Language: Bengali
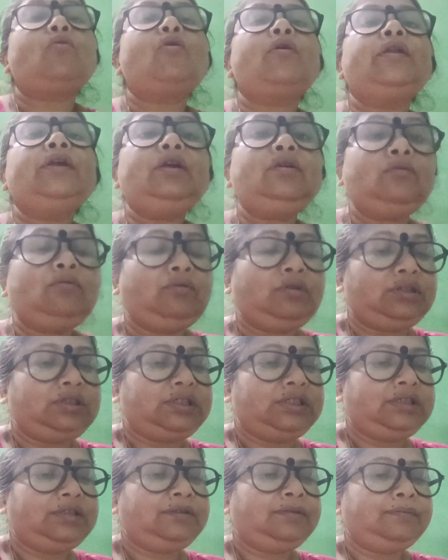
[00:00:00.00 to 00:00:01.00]
অনেক
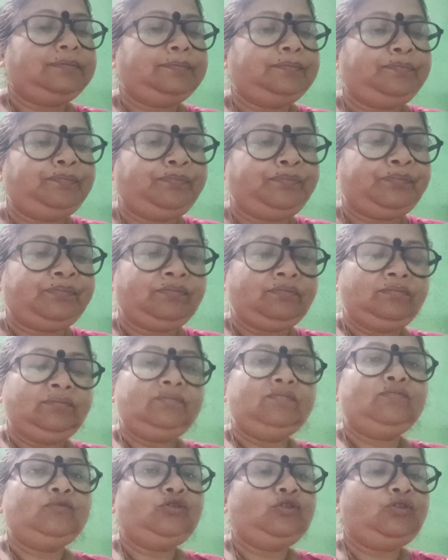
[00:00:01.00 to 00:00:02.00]
করেছে
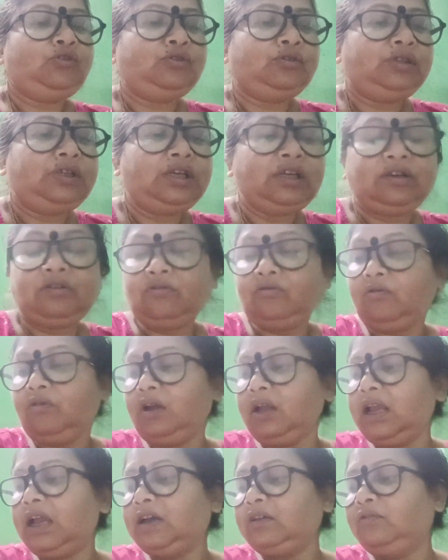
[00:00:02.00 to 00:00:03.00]
বুঝছো এগুলো
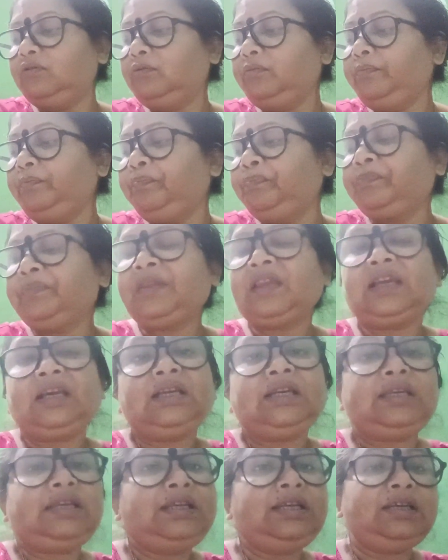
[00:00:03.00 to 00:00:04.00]
একদম
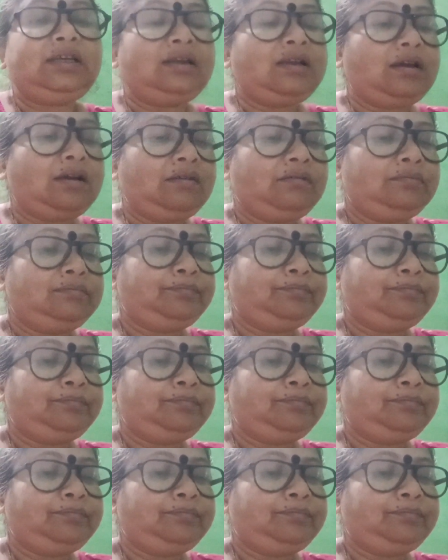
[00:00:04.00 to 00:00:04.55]
ঠিক না